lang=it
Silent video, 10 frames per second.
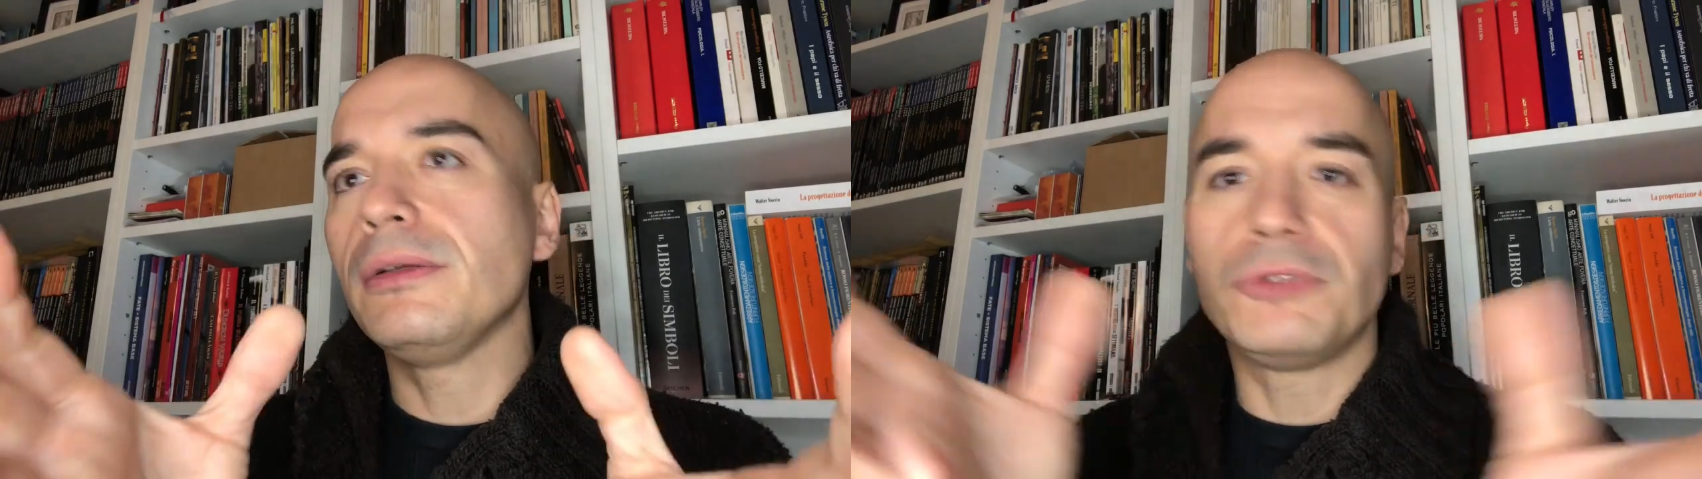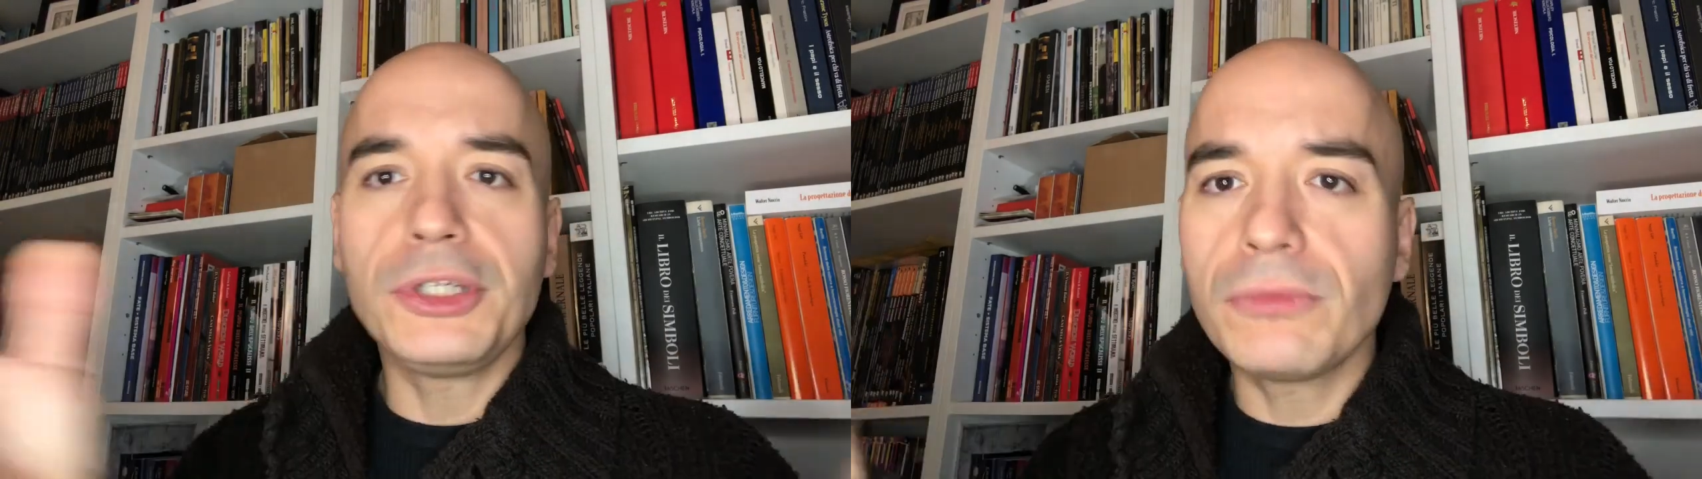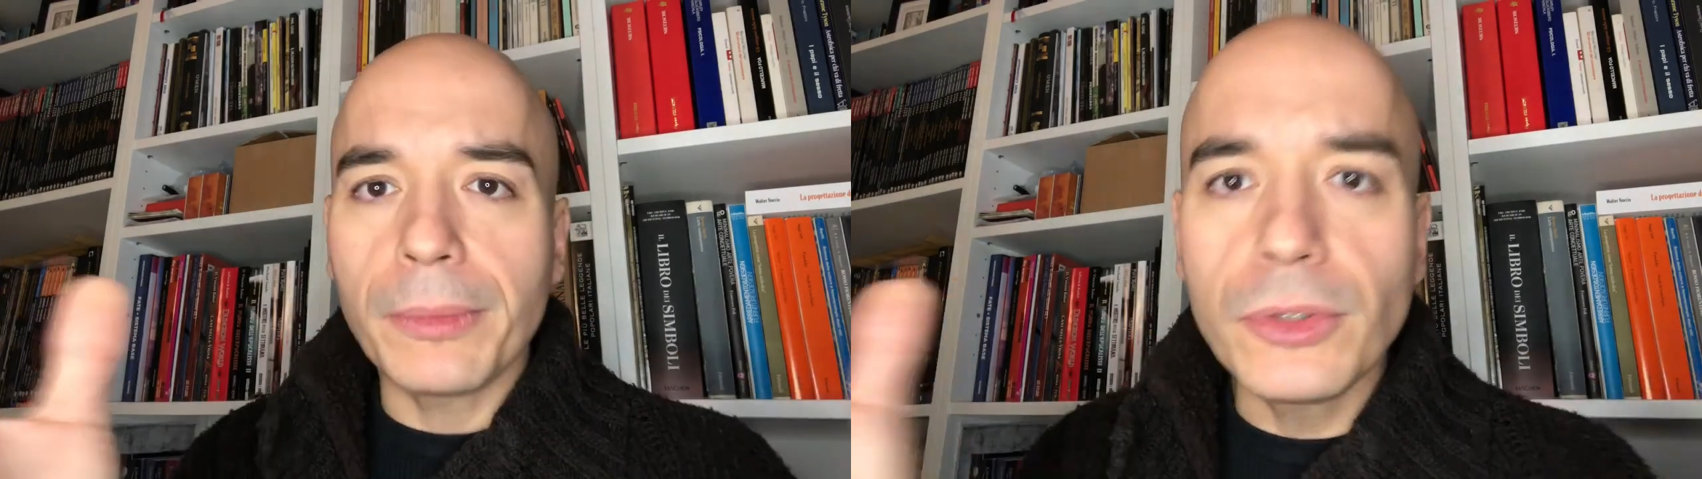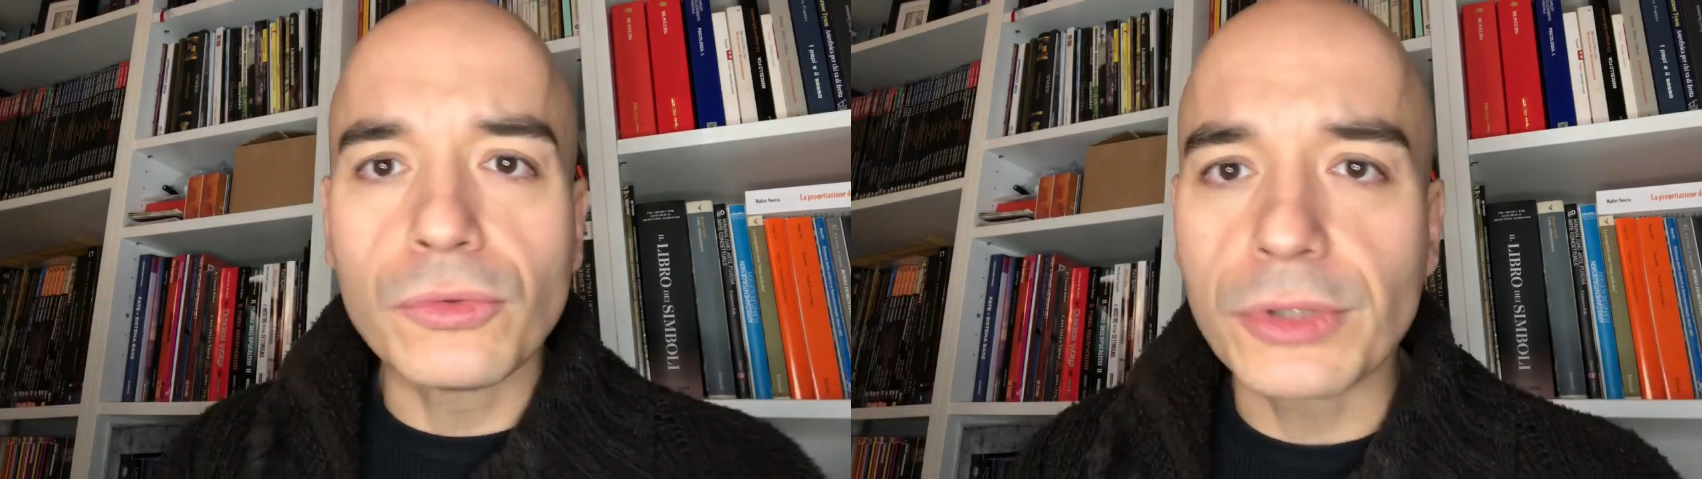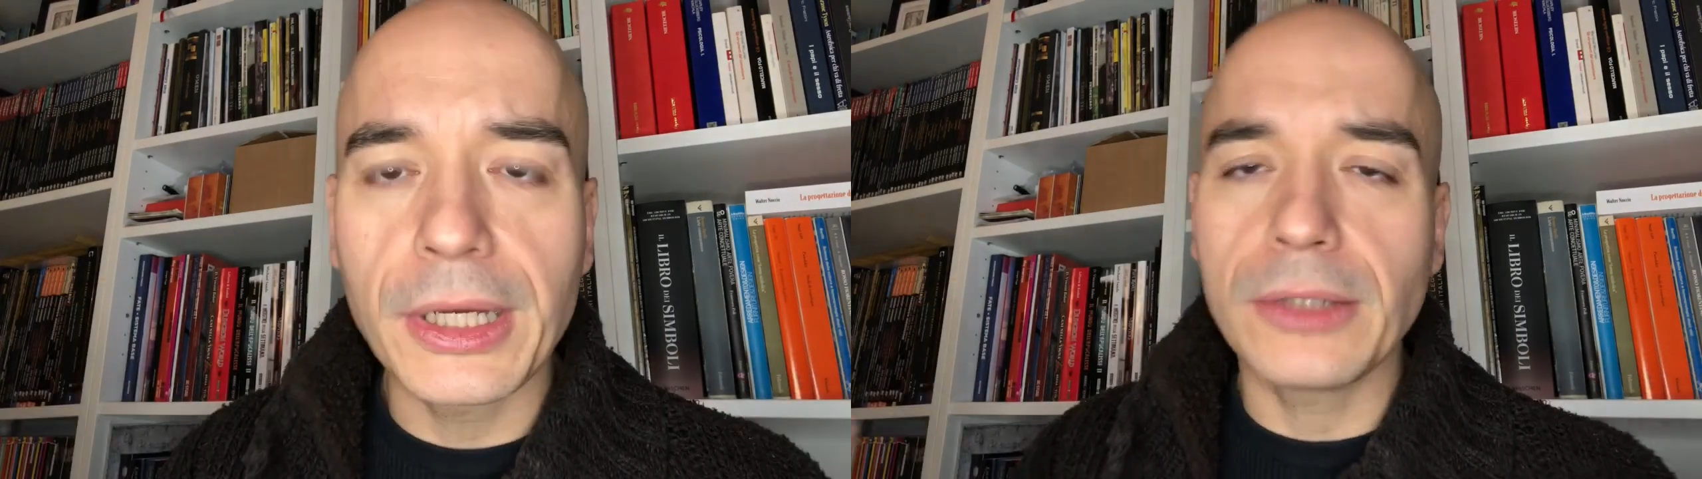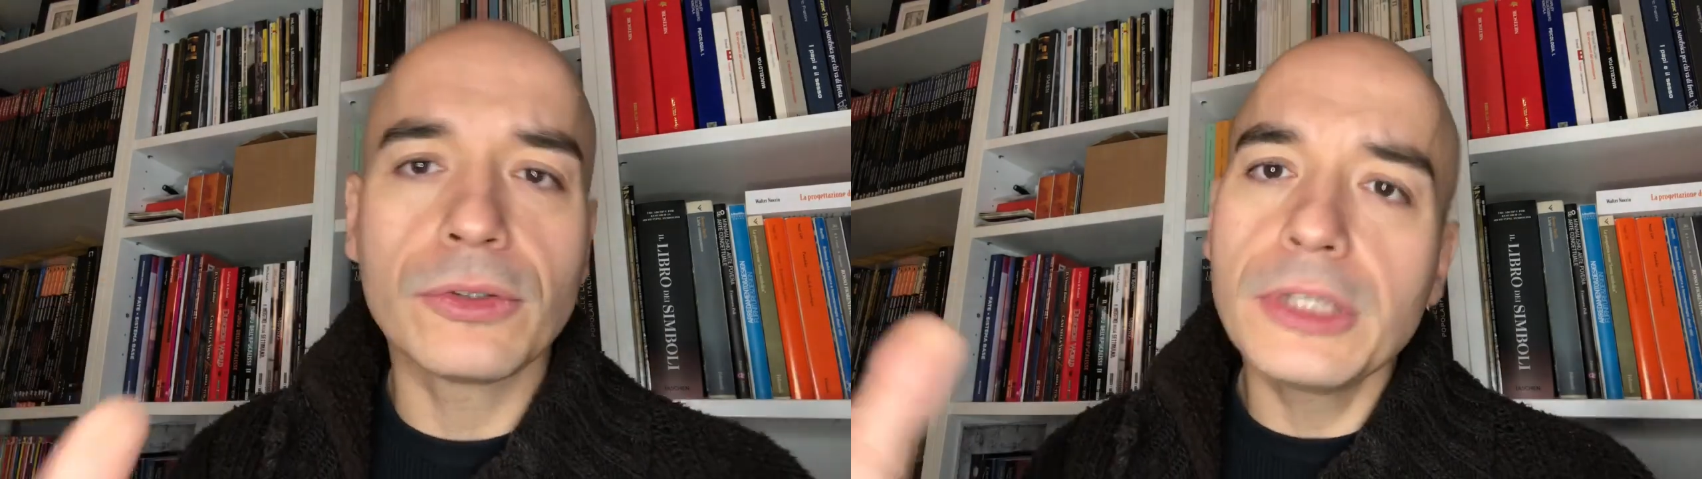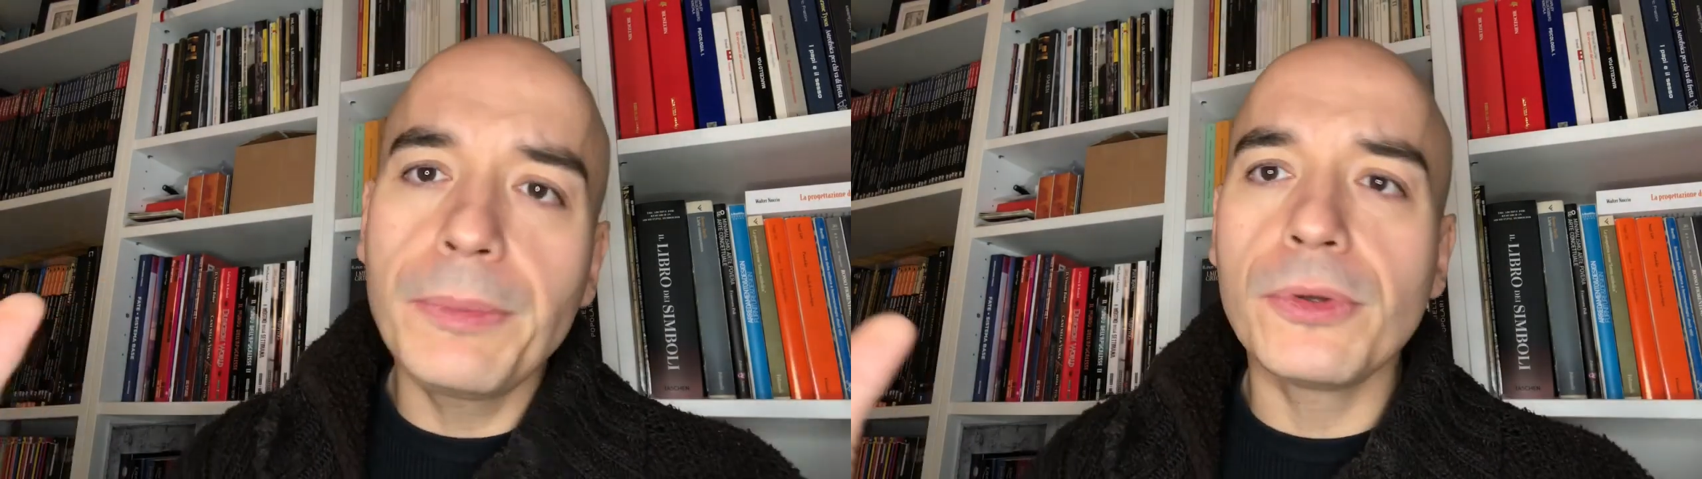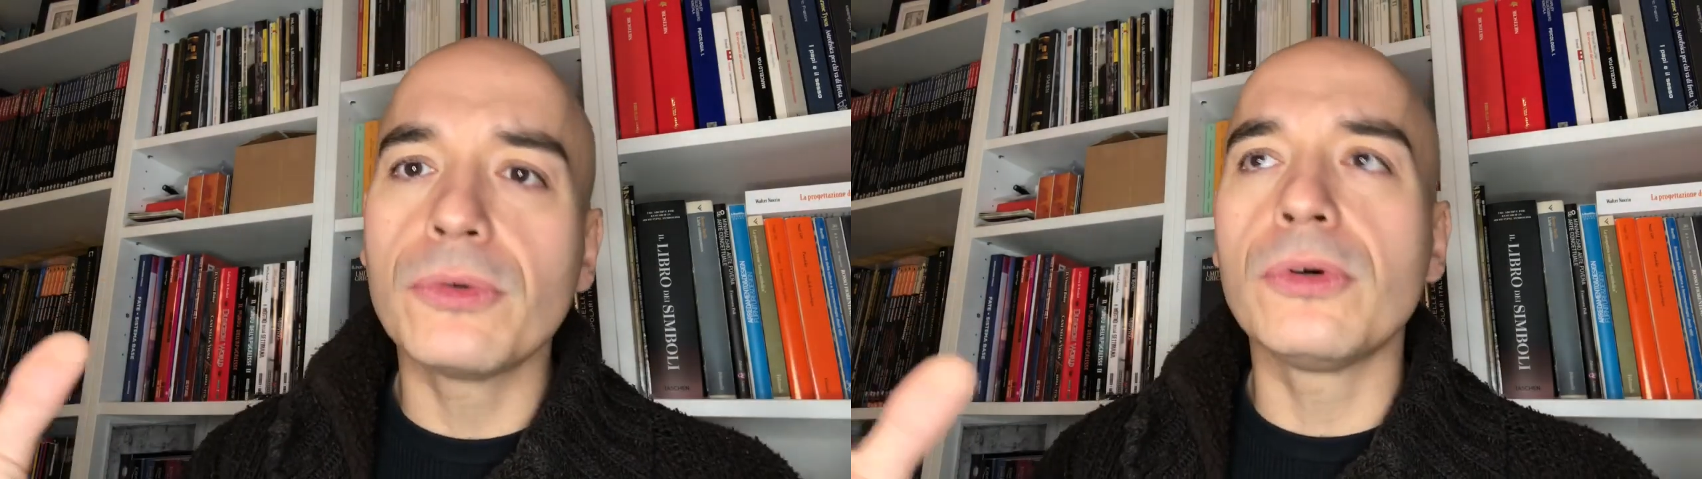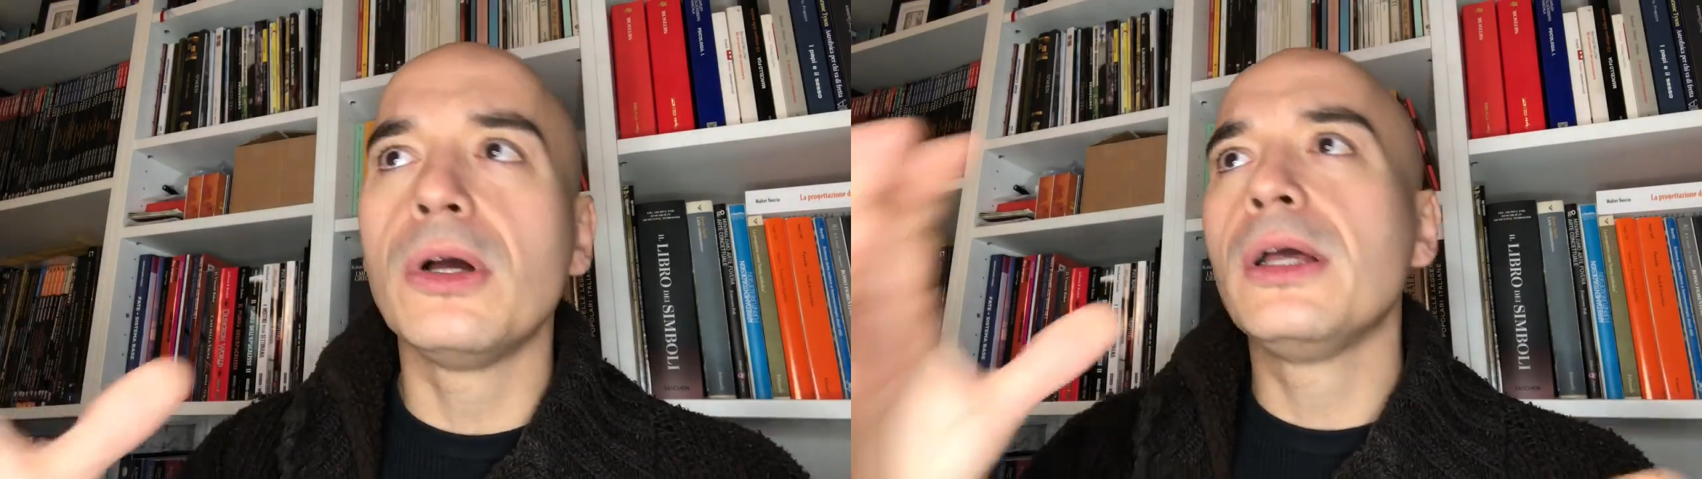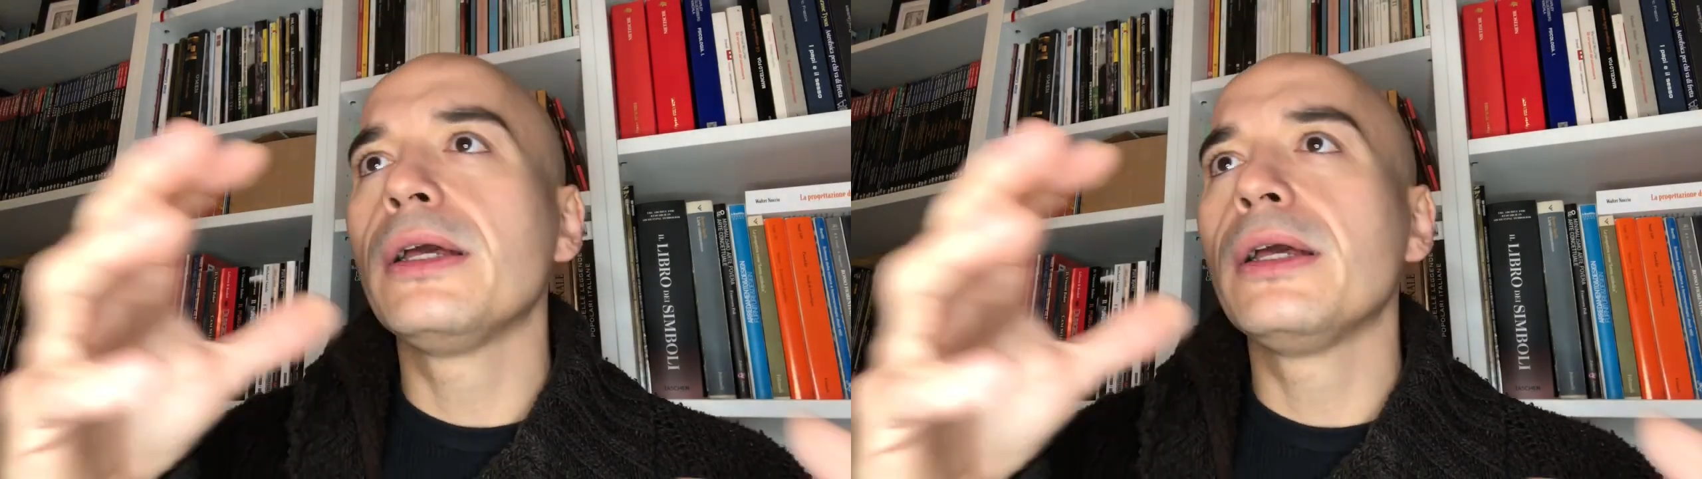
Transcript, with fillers: 5 minuti e eh, non di più,